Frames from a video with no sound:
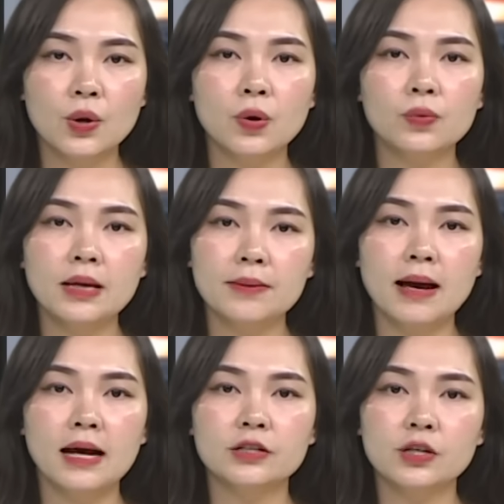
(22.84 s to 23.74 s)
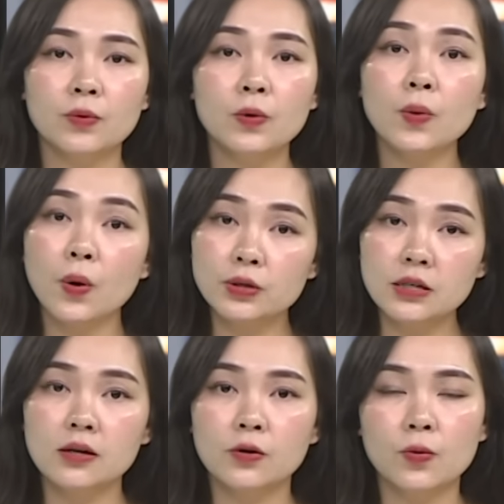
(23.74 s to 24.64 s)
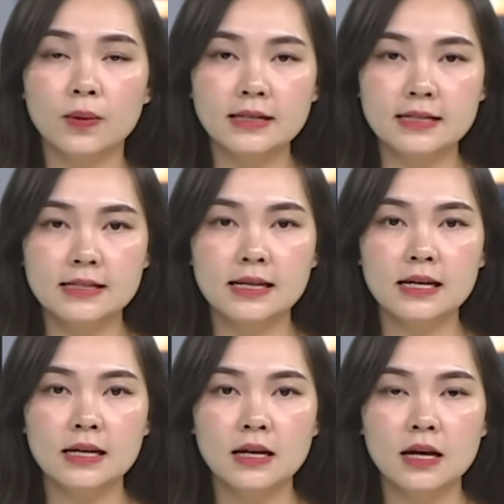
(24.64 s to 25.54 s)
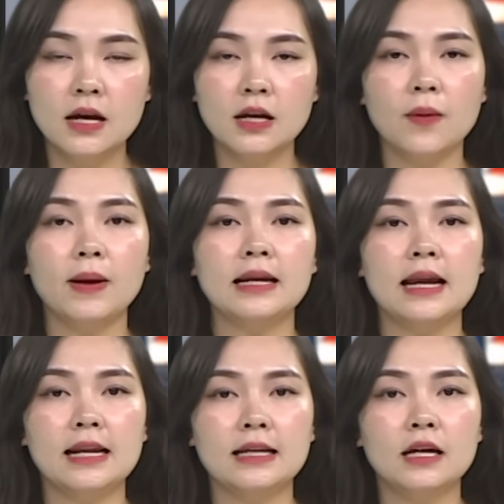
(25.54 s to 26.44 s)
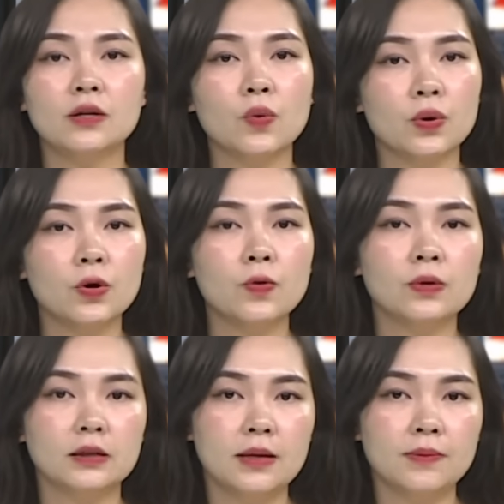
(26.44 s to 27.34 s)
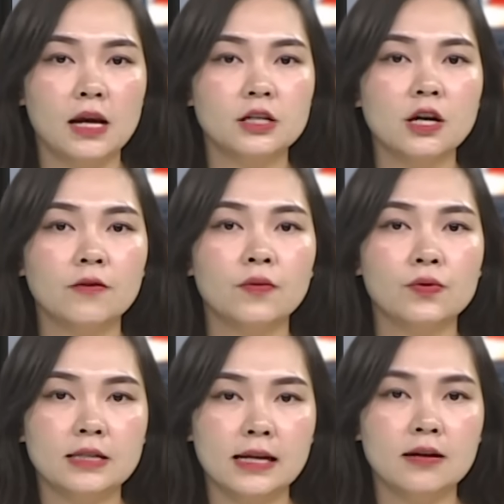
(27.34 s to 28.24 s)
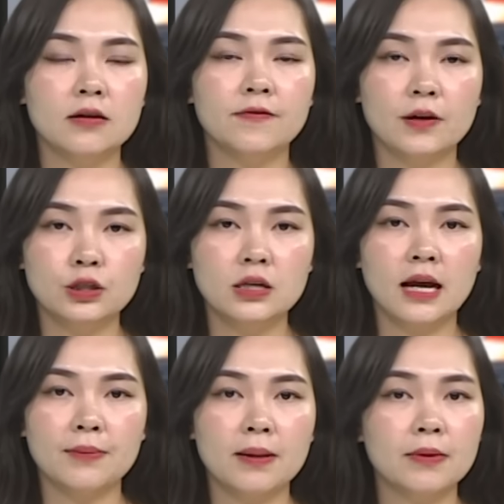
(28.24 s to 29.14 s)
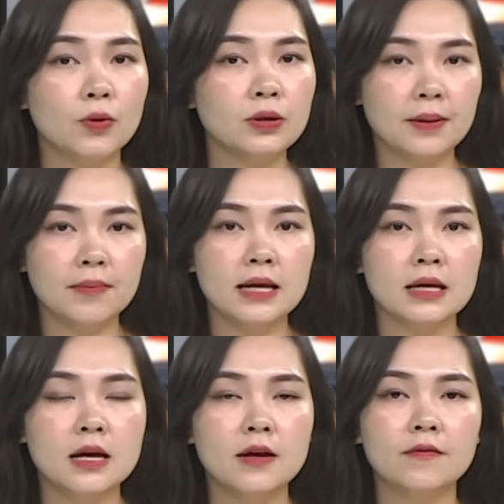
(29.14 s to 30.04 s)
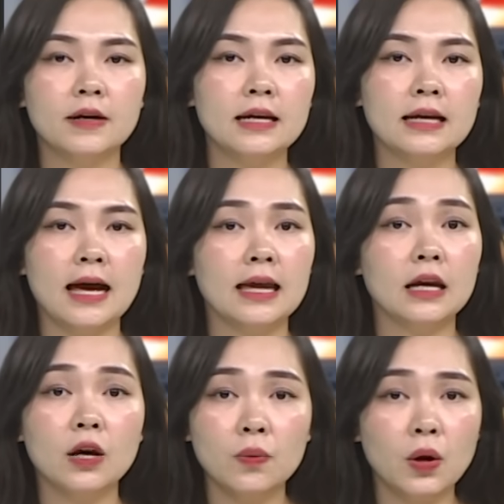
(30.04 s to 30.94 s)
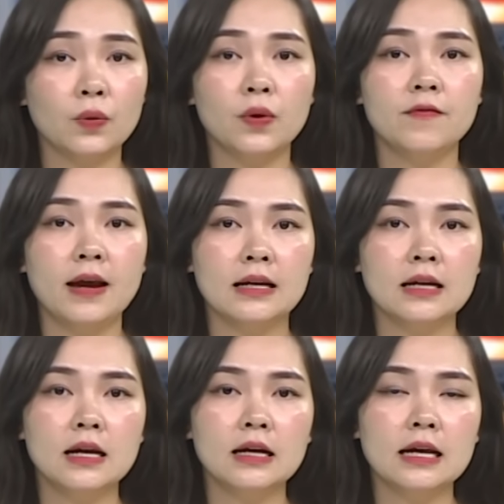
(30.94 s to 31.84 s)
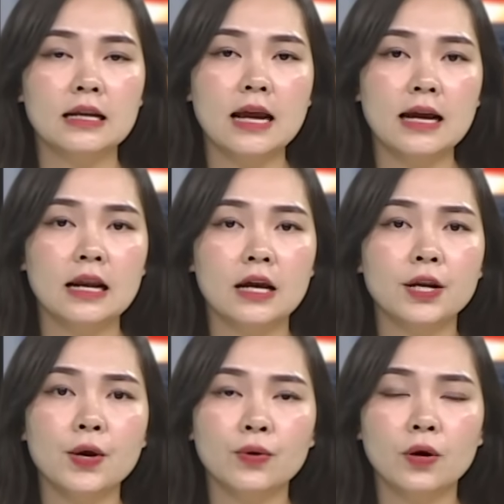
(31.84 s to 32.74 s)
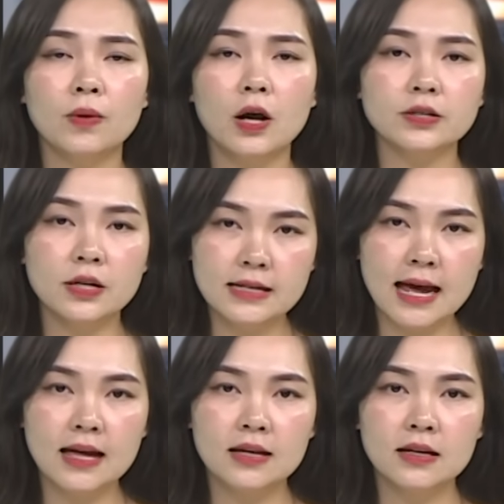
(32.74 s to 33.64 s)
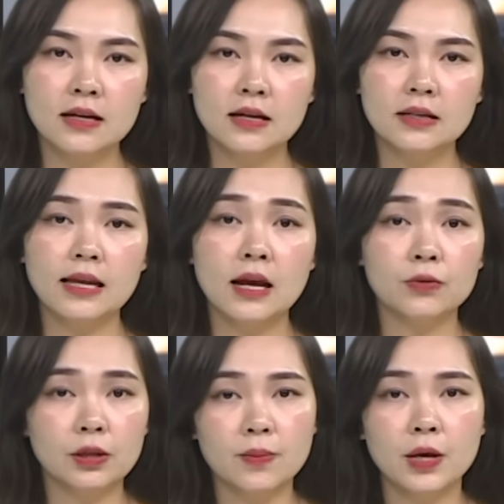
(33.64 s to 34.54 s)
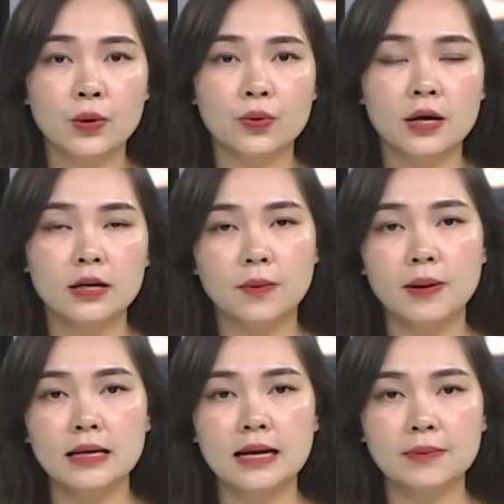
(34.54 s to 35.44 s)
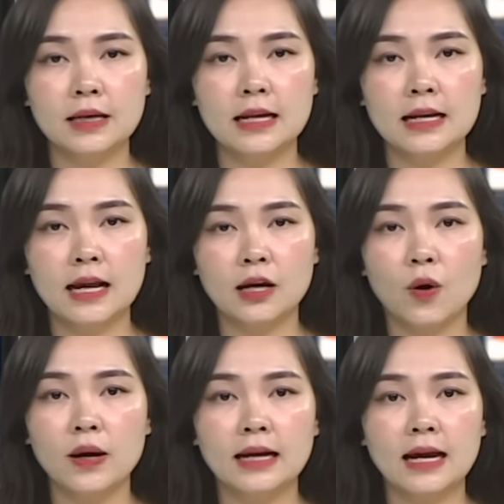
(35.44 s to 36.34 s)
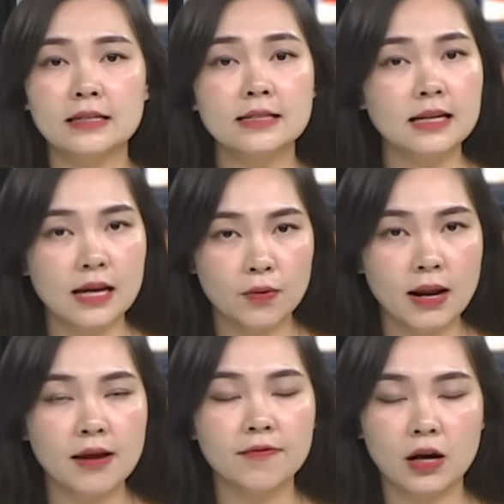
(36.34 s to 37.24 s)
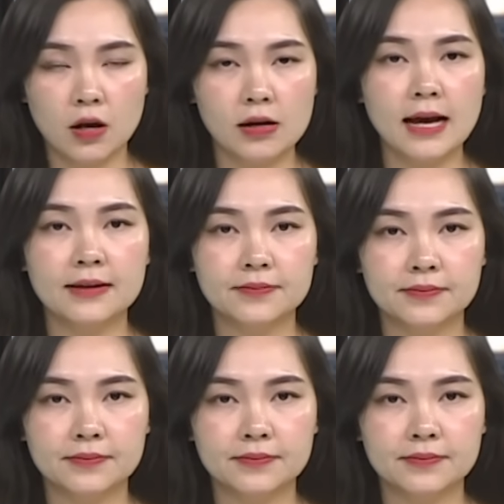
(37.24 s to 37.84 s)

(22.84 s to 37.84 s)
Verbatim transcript: cũng thiệt mạng trong lúc hỗ trợ cùng các chiến sĩ. Ngọc Anh là nạn nhân cuối cùng được tìm thấy trong vụ sạt lở vào trưa ngày 31 tháng 7 với hình hài không còn nguyên vẹn, khiến ai nấy đều không khỏi xót xa. Theo tìm hiểu, được biết nam thanh niên này có hoàn cảnh rất éo le và khó khăn.